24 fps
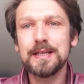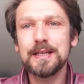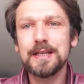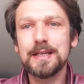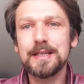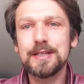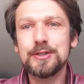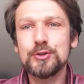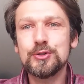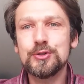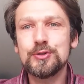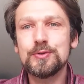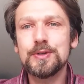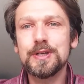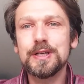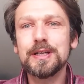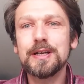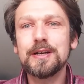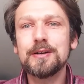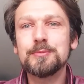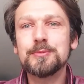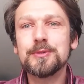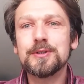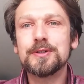et je suis
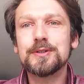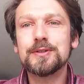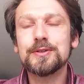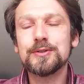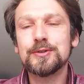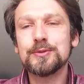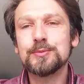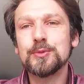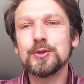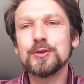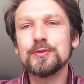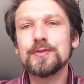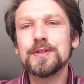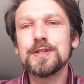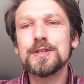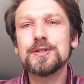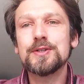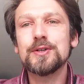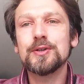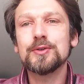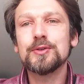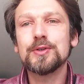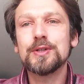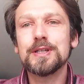également euh,
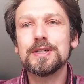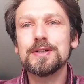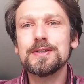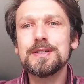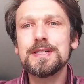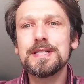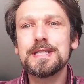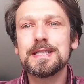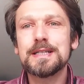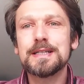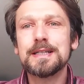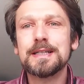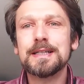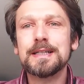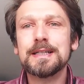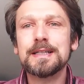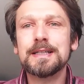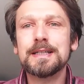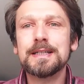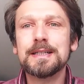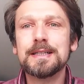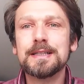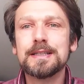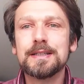professeur de danse
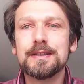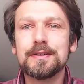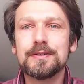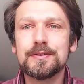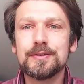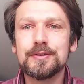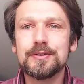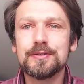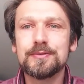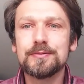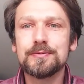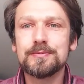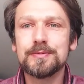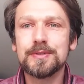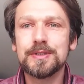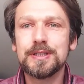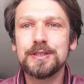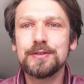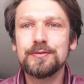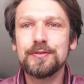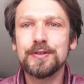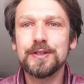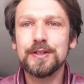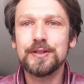dans
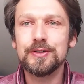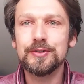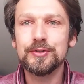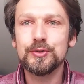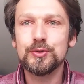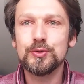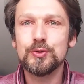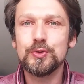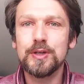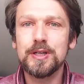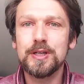différentes